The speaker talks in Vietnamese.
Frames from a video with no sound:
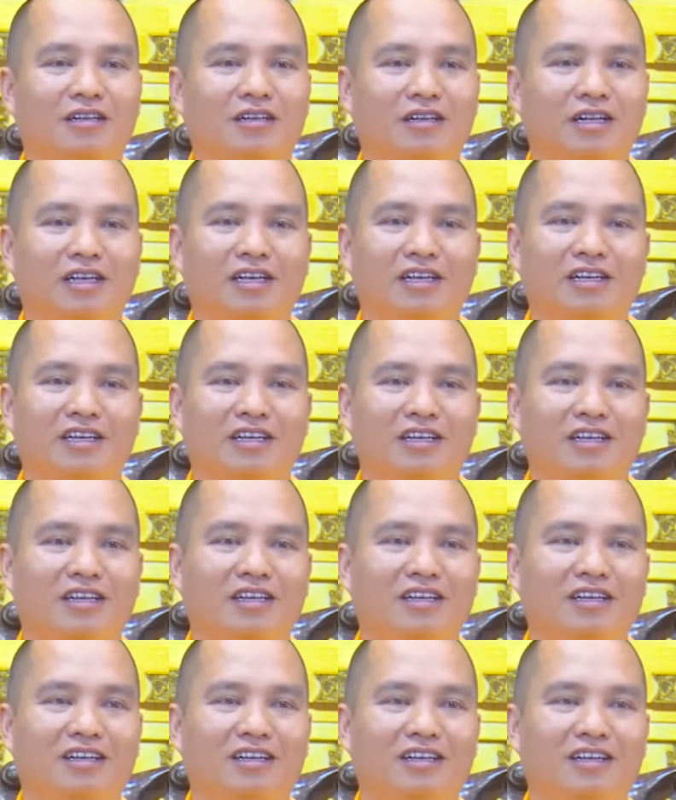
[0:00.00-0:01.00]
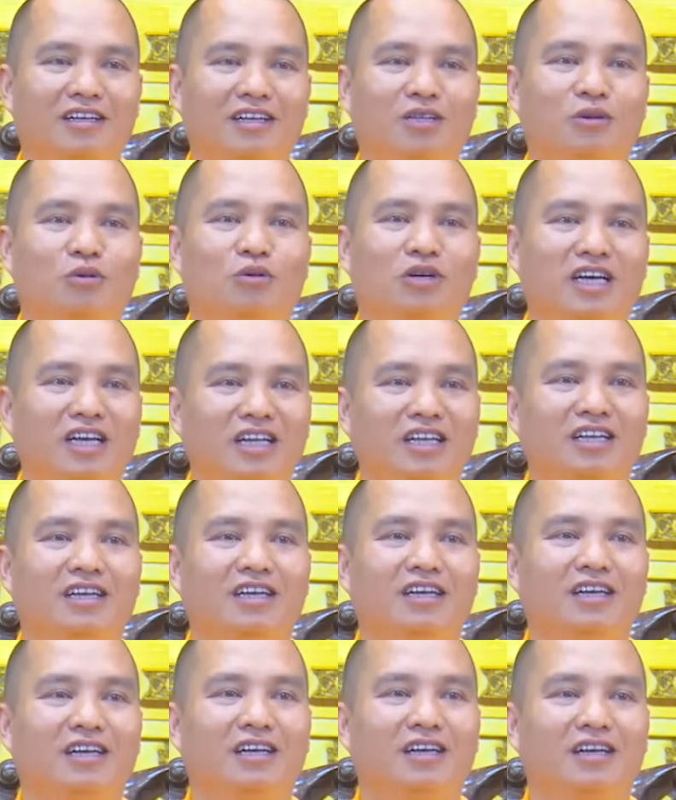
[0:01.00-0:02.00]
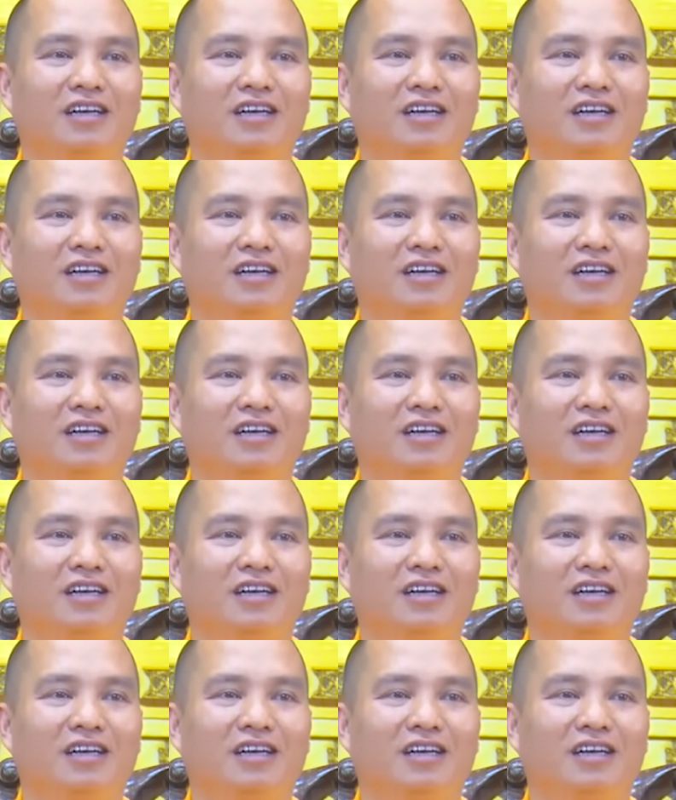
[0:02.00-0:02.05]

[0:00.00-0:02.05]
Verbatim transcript: đi đi đi, đi tụng kinh,